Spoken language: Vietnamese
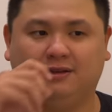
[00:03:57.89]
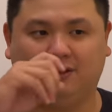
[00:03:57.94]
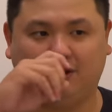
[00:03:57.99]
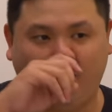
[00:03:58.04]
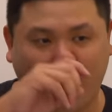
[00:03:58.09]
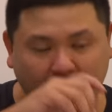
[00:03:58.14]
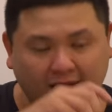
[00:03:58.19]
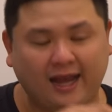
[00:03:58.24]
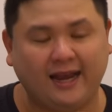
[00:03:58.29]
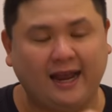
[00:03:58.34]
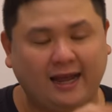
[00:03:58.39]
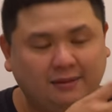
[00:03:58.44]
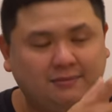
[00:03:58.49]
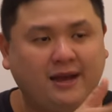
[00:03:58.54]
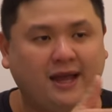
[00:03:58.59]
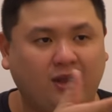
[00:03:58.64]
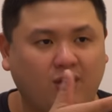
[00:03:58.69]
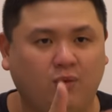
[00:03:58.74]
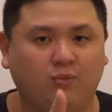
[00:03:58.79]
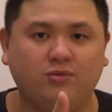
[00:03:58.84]
có khả năng
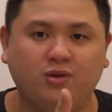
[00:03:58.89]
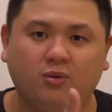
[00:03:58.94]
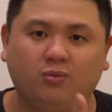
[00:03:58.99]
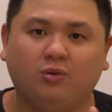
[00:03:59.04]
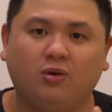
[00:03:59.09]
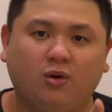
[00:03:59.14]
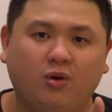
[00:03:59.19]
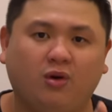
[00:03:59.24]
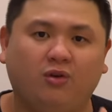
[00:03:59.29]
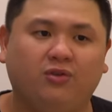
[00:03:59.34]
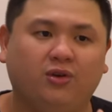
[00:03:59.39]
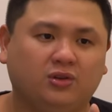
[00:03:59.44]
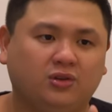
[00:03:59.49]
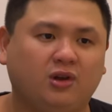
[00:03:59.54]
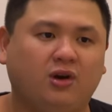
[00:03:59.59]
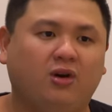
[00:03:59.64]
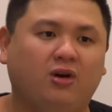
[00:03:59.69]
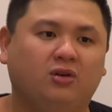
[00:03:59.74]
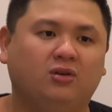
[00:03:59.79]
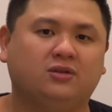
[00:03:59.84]
bạn cũng dùng Google
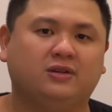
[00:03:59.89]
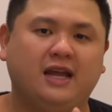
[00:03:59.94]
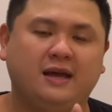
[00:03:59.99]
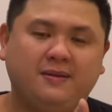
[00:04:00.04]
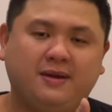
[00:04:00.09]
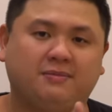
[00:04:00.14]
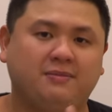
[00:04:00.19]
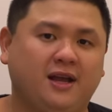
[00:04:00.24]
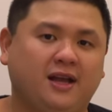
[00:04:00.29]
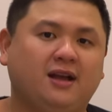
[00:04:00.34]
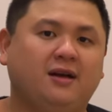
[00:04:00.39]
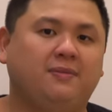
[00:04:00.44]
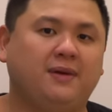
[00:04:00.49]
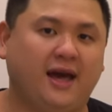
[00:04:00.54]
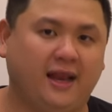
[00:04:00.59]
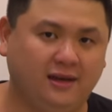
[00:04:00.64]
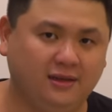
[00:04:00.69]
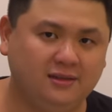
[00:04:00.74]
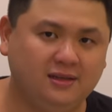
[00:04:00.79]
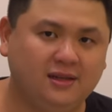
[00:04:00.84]
Photo để bạn backup
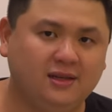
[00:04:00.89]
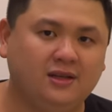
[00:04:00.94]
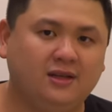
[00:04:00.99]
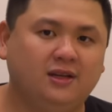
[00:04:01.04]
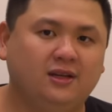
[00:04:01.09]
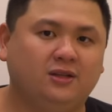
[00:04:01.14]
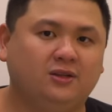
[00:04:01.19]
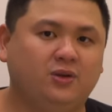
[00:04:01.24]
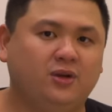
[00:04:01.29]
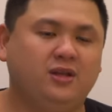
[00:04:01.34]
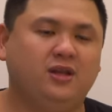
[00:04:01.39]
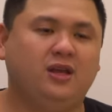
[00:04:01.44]
ảnh tuy